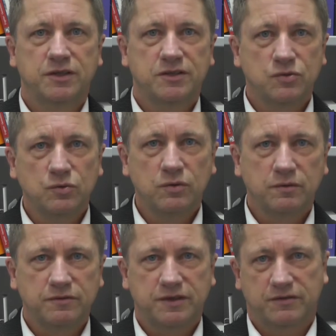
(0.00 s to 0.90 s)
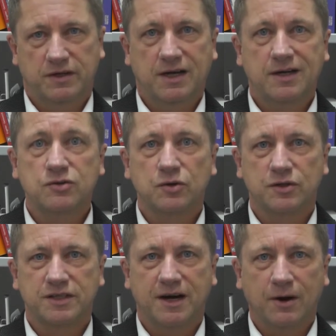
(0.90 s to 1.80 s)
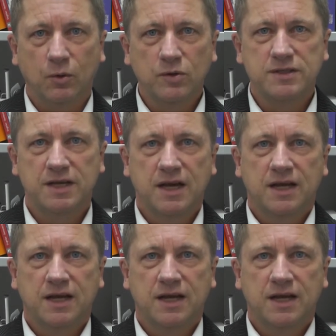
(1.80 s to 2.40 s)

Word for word: die Zukunft der Verlagshäuser aus?